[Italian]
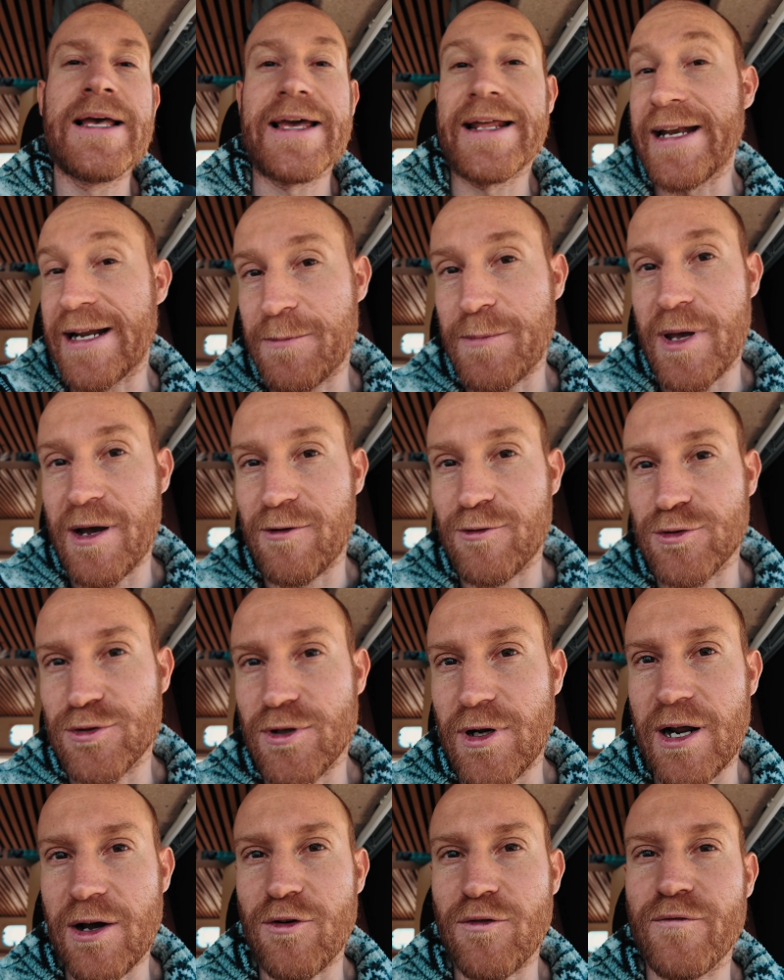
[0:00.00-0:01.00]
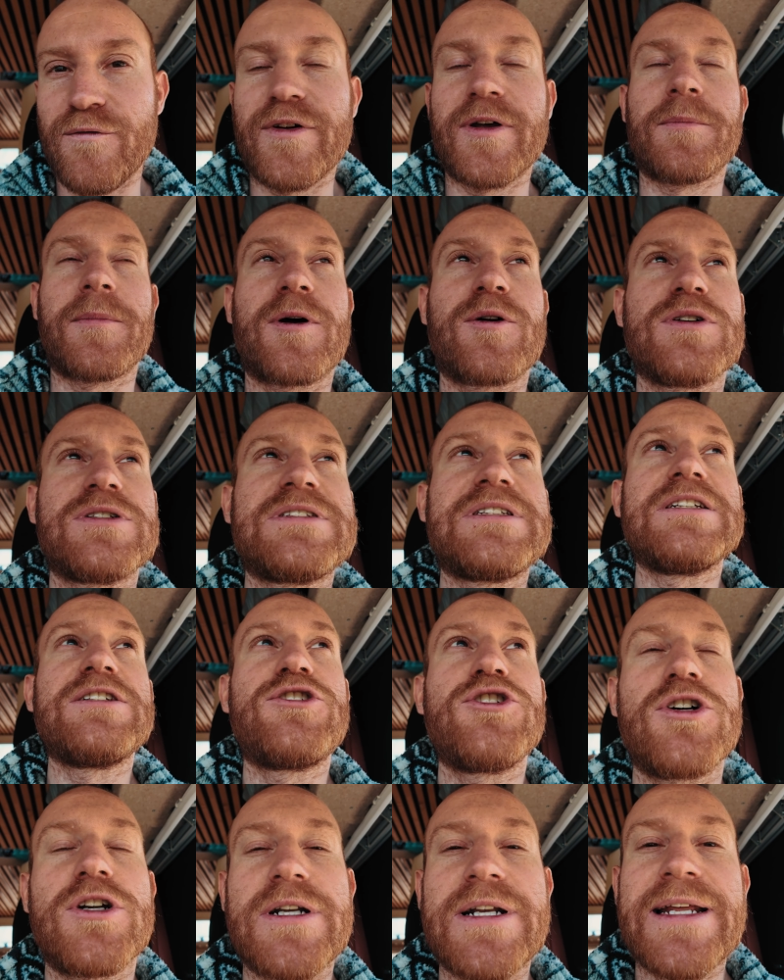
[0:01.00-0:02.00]
e ne abbiamo avuto la conferma
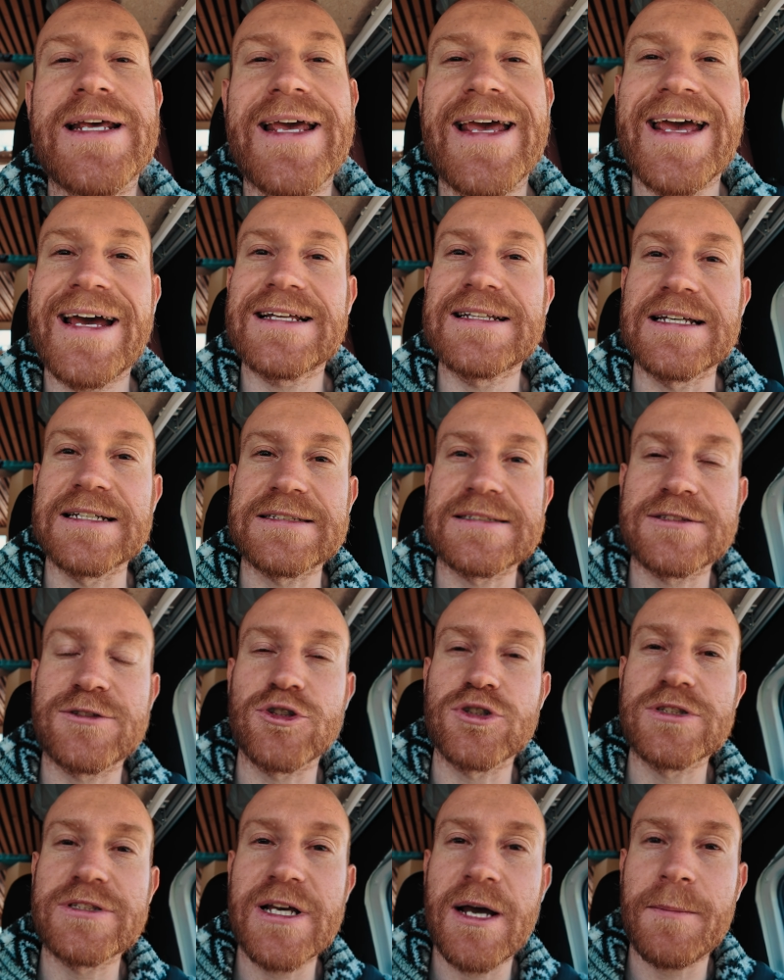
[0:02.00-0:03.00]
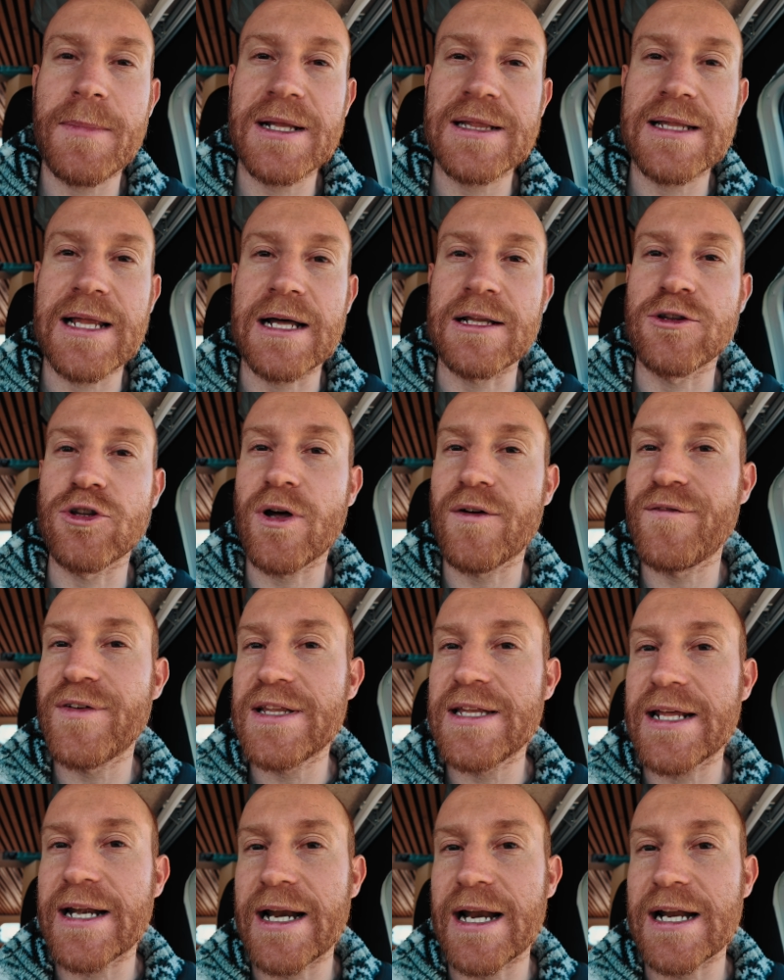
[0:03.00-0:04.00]
questi giorni e adesso stiamo andando a
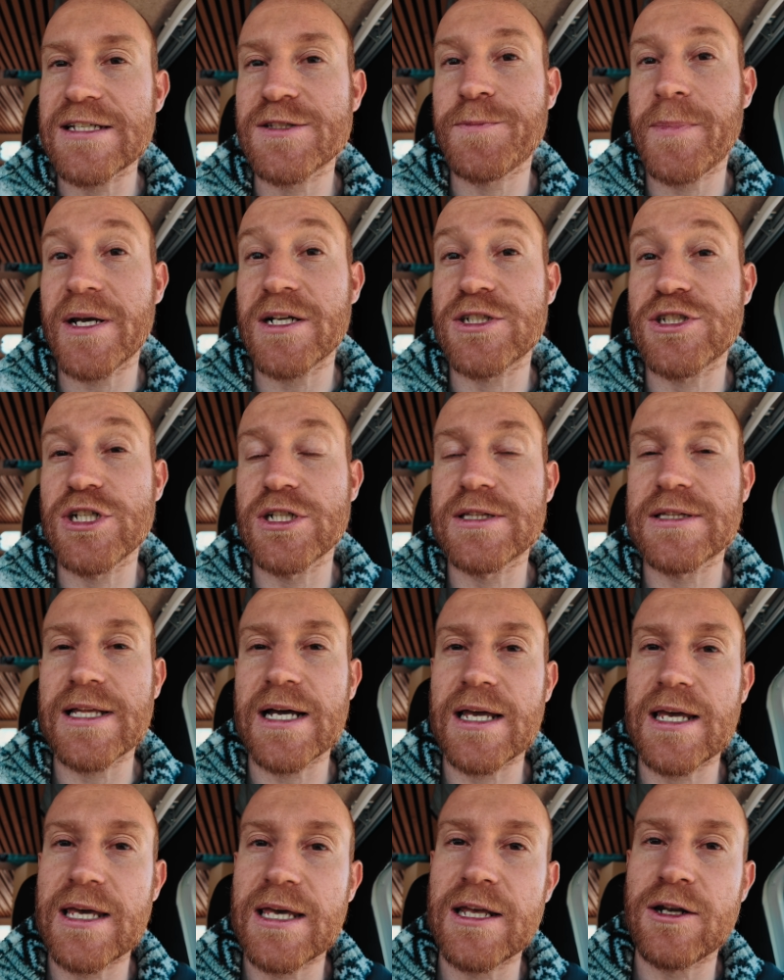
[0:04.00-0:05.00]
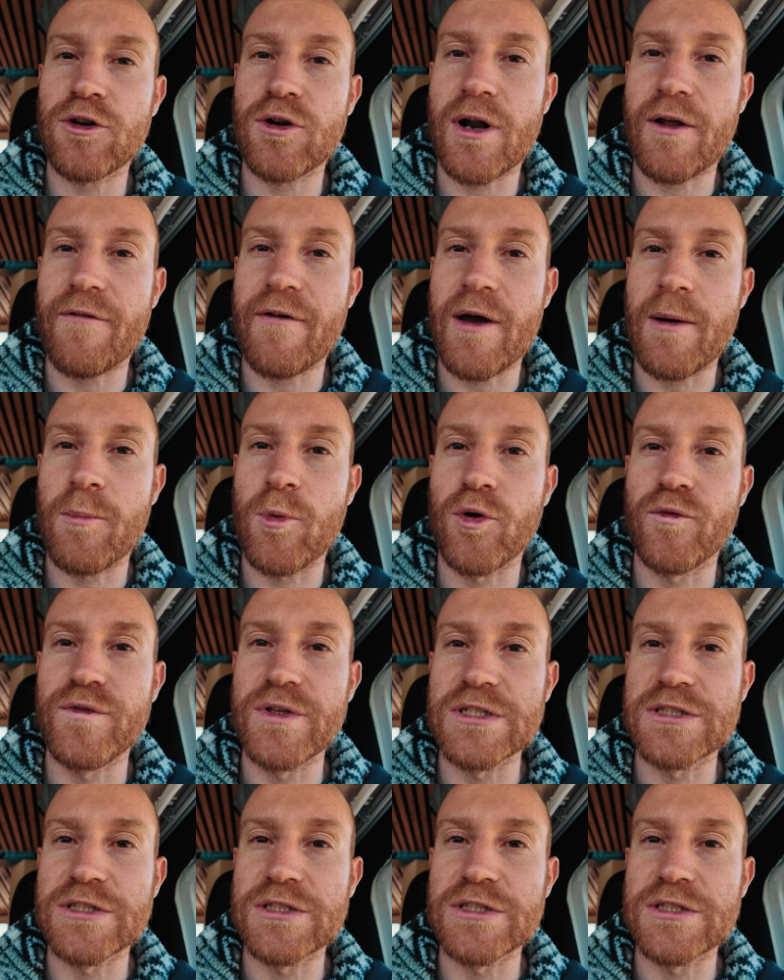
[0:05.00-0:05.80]
vedere la spiaggetta che non avevamo